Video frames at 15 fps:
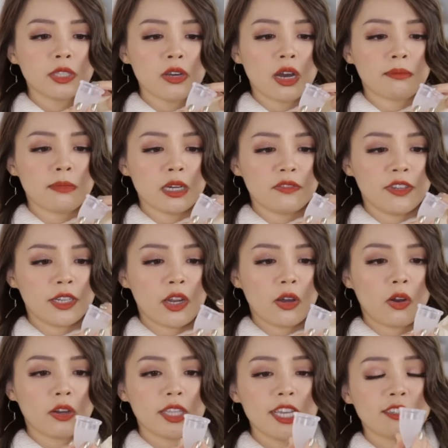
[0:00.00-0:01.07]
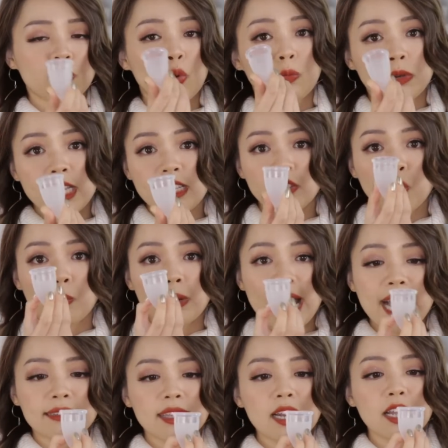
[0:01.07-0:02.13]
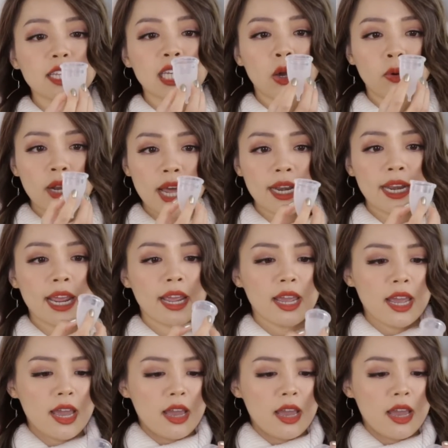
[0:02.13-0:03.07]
trường bởi vì nó có thể dùng đi dùng lại rất là nhiều lần này